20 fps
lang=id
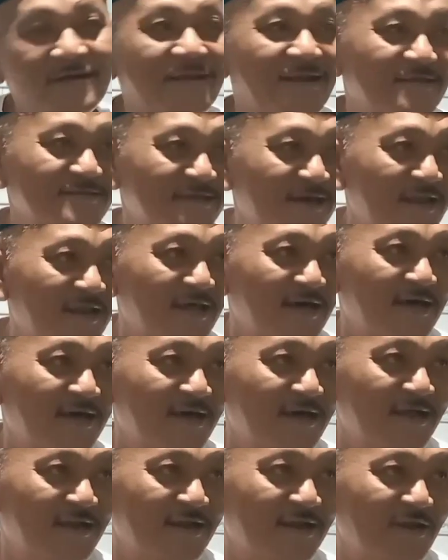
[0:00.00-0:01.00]
gerak
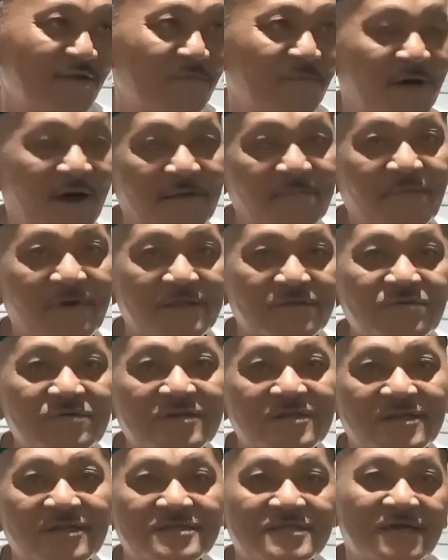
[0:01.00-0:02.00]
jalan, lomba apa itu
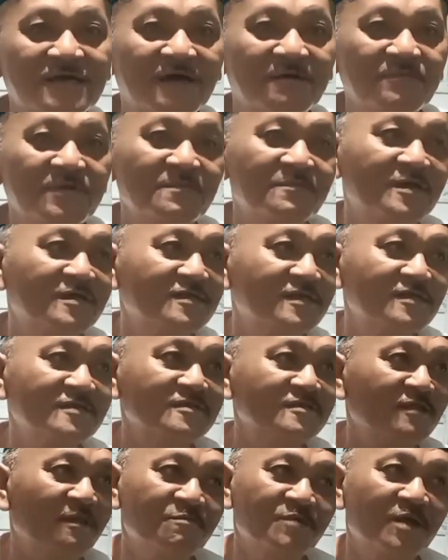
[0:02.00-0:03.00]
di desa kami biasanya
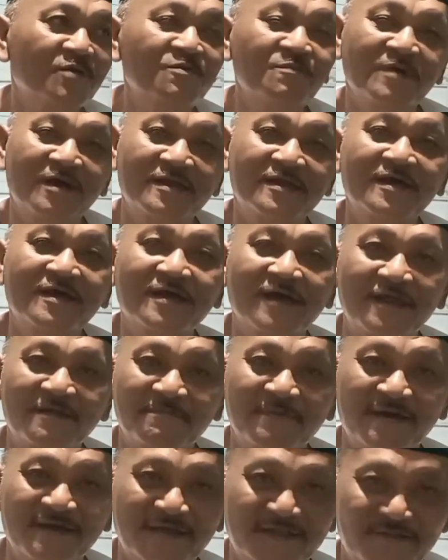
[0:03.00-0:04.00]
setiap tahun
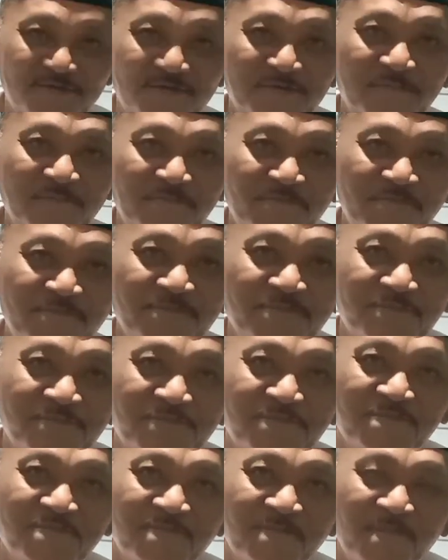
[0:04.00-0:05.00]
mengadakan, Pak, gitu.
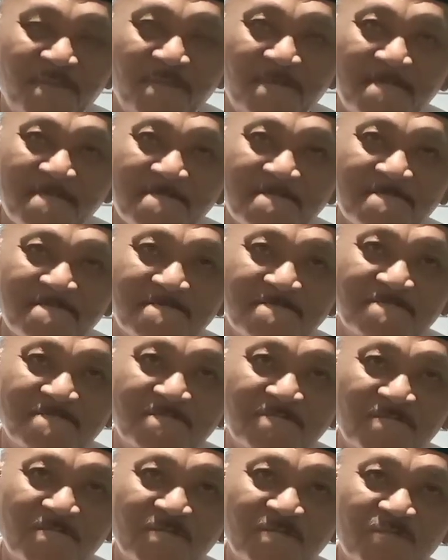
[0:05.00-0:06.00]
Dan ini yang
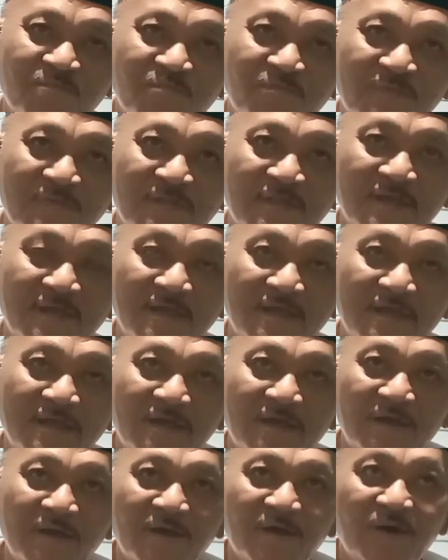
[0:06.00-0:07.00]
hmm. beberapa kalinya
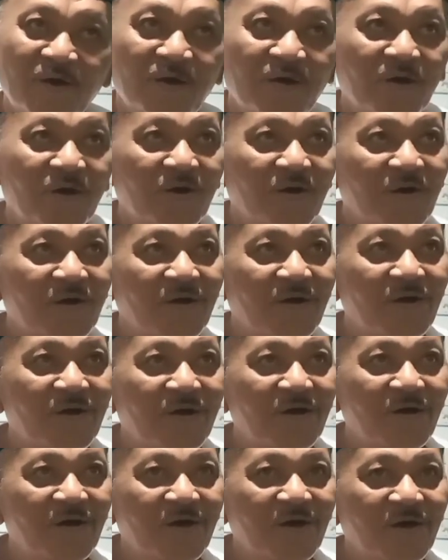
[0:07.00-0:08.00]
untuk pada saatnya
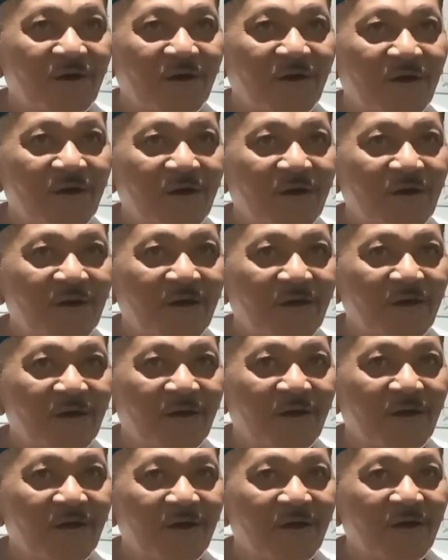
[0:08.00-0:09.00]
dengan jadi petinggi.
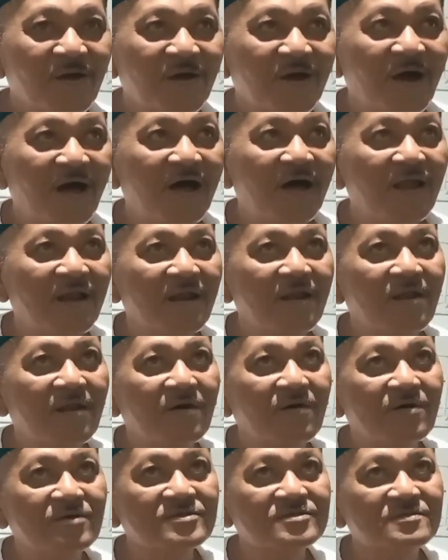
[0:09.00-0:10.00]

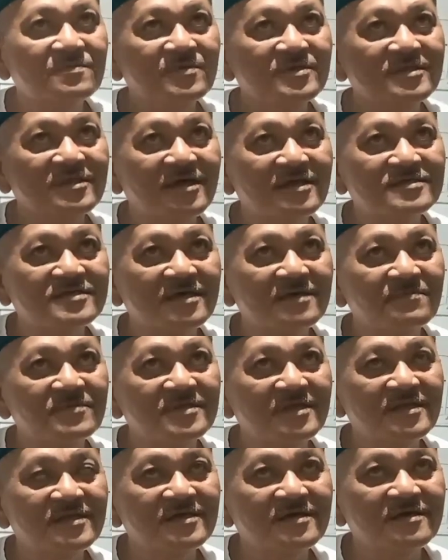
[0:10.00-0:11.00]
Kalau semenjak saya
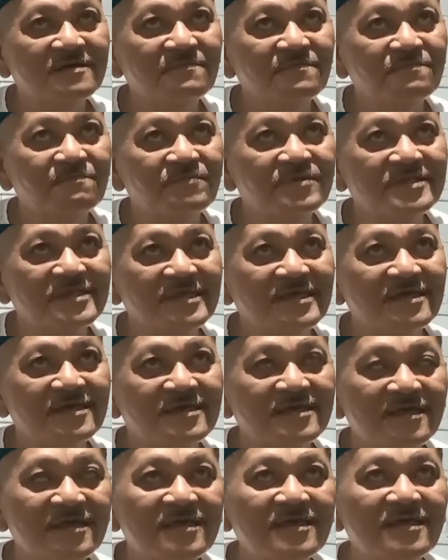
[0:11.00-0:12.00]
menjadi ke
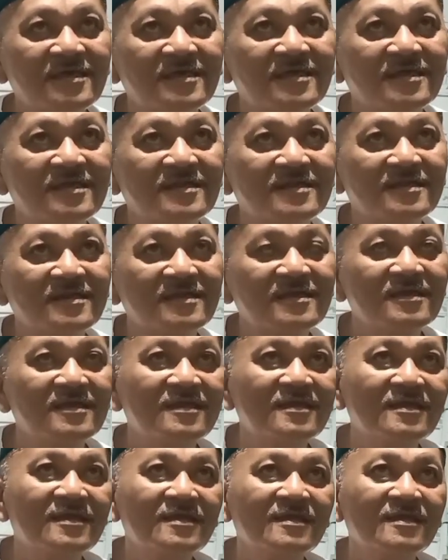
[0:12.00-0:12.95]
petinggi ini